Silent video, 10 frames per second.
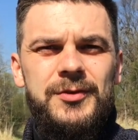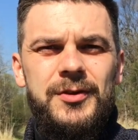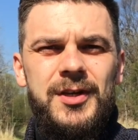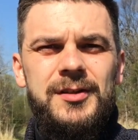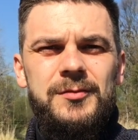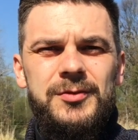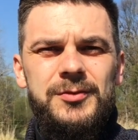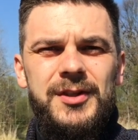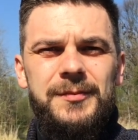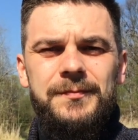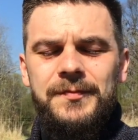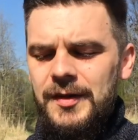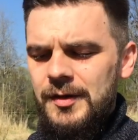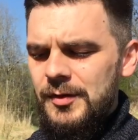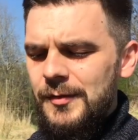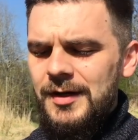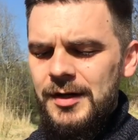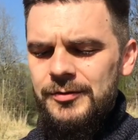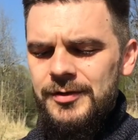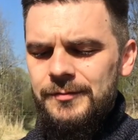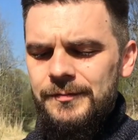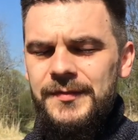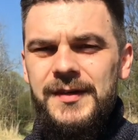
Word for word: ukochanym ludem, pomagał im.